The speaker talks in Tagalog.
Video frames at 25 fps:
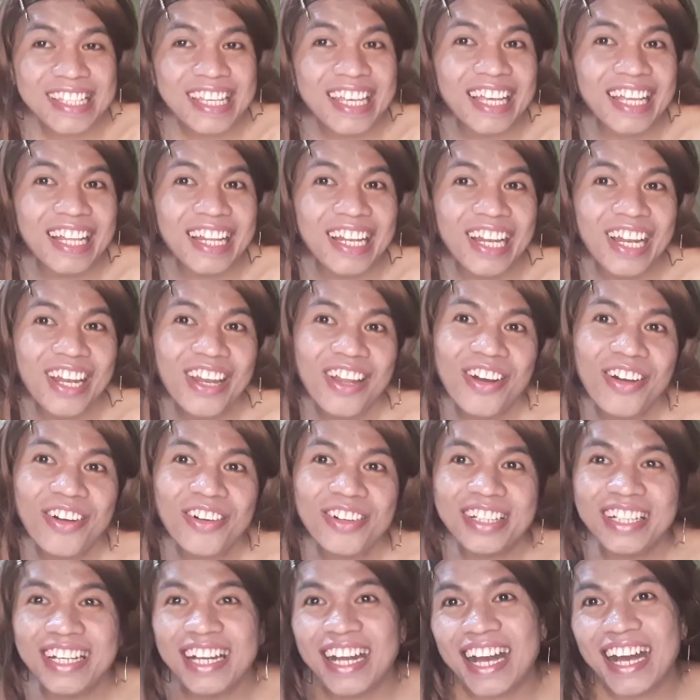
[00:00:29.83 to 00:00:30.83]

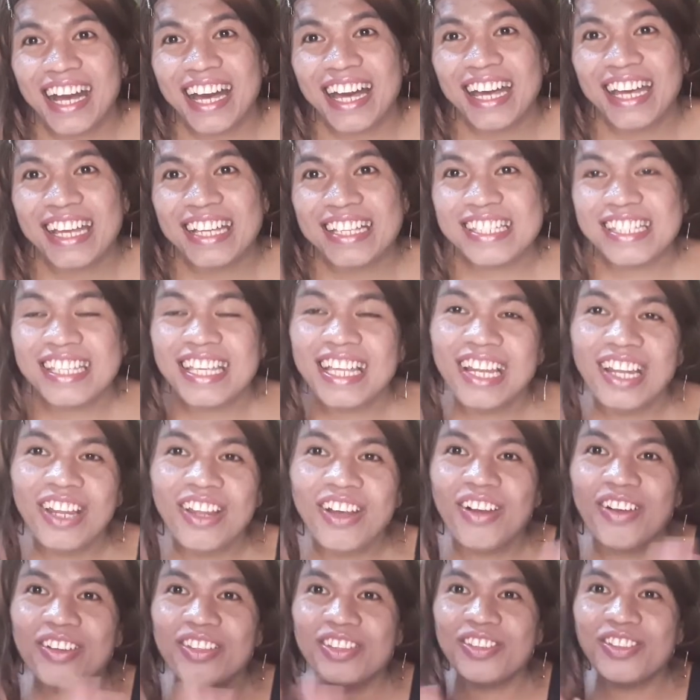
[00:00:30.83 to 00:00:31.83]
hello guys,
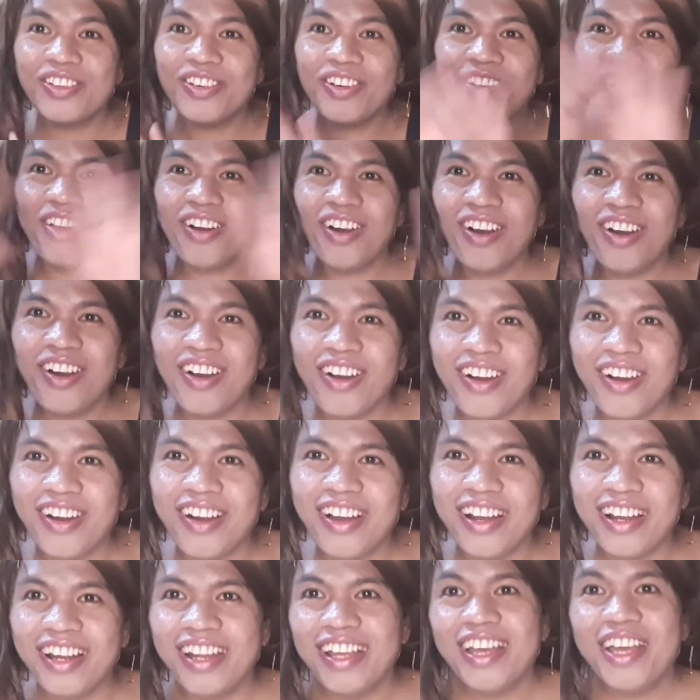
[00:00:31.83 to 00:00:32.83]
hello to
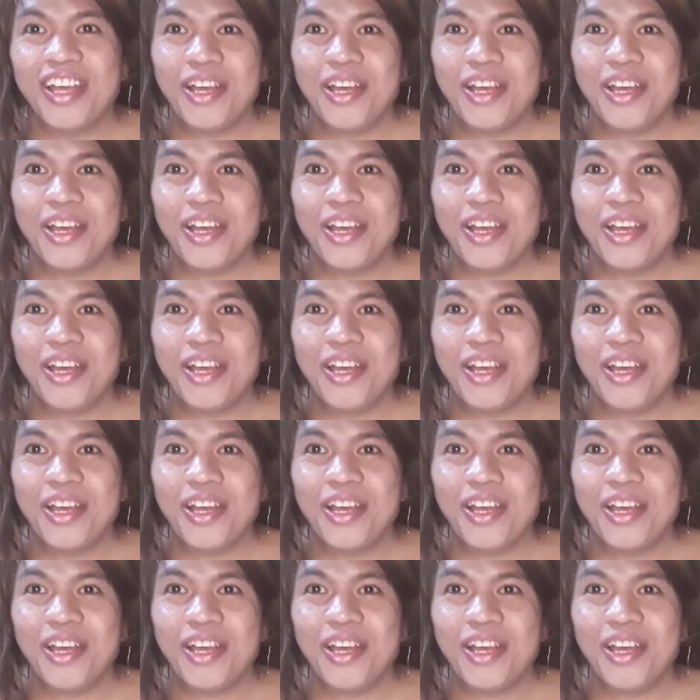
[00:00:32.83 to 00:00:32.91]
all.